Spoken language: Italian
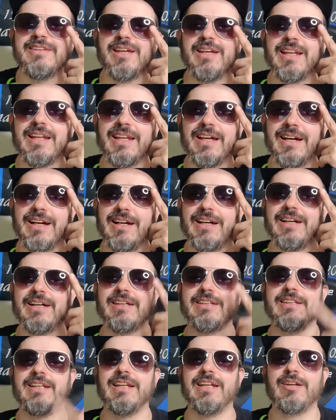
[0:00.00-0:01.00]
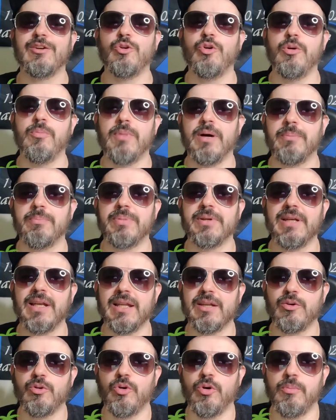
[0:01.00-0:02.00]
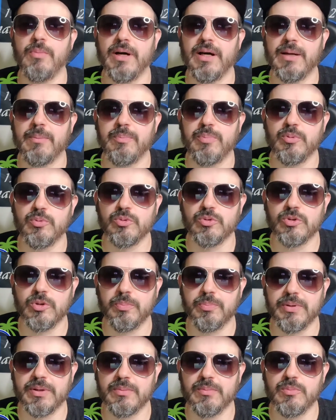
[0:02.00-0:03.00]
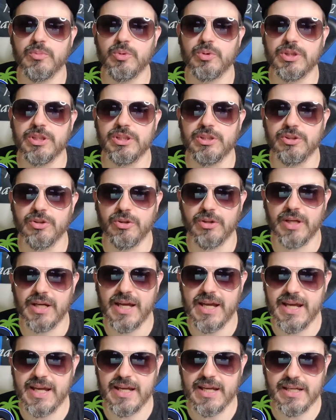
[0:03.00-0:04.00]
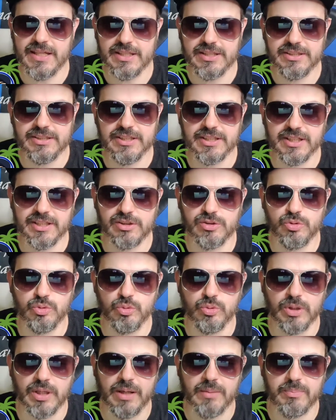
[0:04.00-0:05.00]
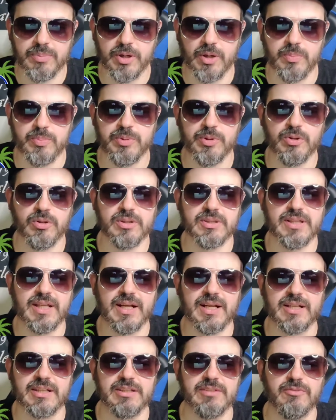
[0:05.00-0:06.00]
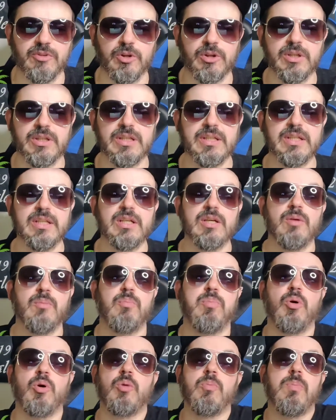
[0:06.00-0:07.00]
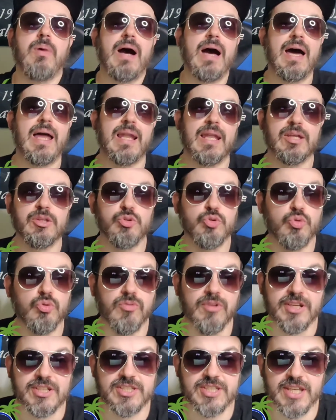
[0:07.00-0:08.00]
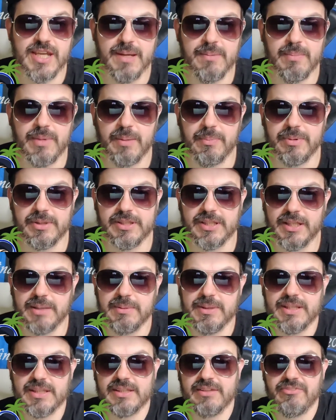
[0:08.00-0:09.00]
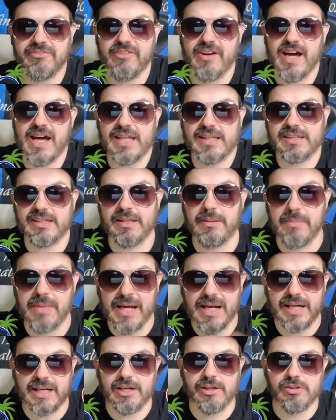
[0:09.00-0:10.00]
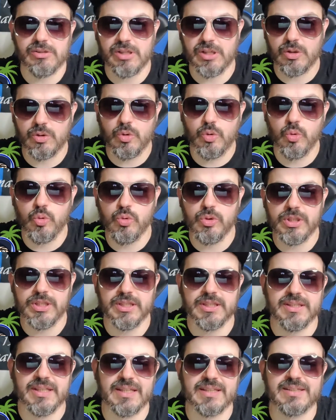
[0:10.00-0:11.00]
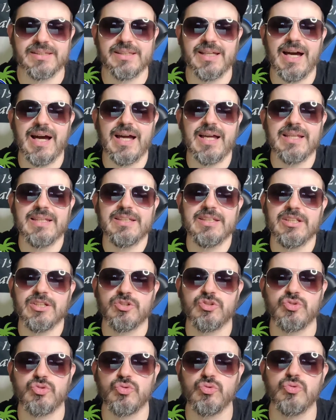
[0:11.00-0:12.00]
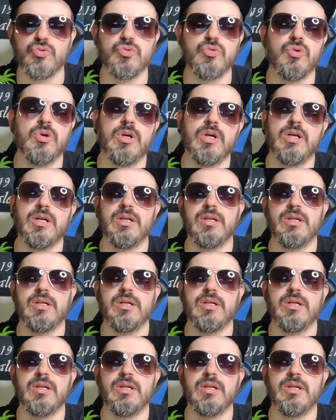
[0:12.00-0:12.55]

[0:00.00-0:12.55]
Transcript: della, della Roma per la Roma, appunto per Mourinho, è addirittura proprio d'arrivo. Pogba la Juve sembra praticamente fatta, mancano alcuni dettagli su